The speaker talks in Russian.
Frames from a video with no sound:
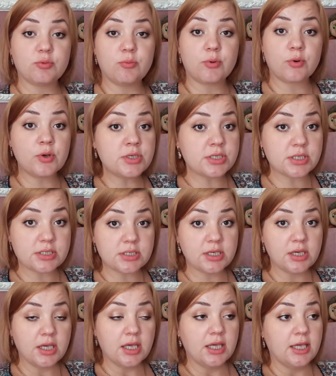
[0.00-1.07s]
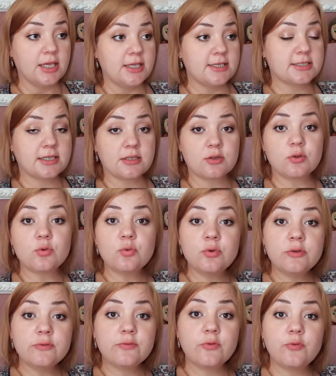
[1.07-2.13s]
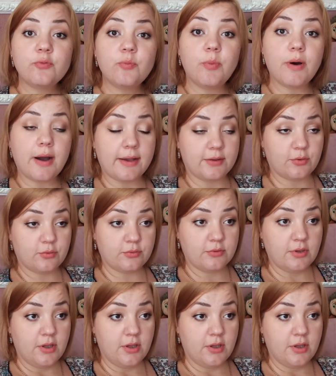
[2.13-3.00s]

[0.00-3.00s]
бросить и сказать, ну его в баню.